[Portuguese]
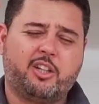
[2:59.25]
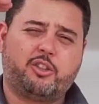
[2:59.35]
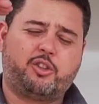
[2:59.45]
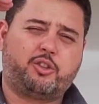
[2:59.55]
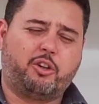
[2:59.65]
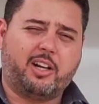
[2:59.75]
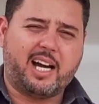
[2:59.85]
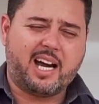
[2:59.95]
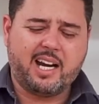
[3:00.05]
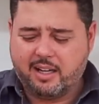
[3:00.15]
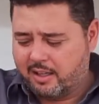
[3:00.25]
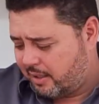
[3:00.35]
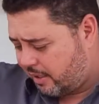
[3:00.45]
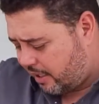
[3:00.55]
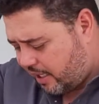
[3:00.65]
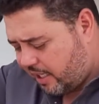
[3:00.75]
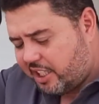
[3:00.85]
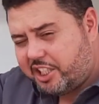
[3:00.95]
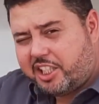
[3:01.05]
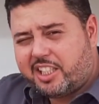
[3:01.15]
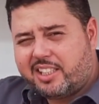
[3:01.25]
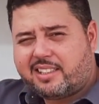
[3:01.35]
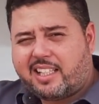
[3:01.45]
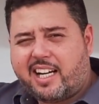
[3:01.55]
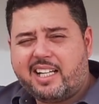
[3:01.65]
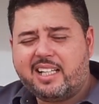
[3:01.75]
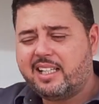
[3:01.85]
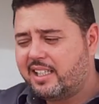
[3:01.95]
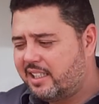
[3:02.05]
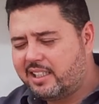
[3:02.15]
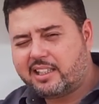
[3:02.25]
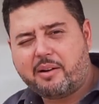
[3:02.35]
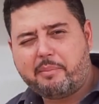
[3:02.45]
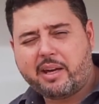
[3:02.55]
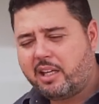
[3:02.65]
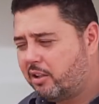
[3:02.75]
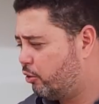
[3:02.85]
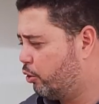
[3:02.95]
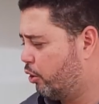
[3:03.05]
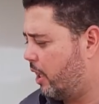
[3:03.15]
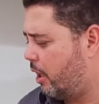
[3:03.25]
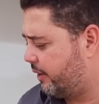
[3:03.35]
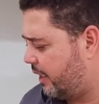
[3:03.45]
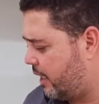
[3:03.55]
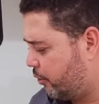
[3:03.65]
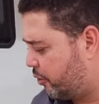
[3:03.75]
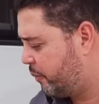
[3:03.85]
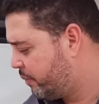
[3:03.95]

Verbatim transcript: solar, energia externa e também do alternador.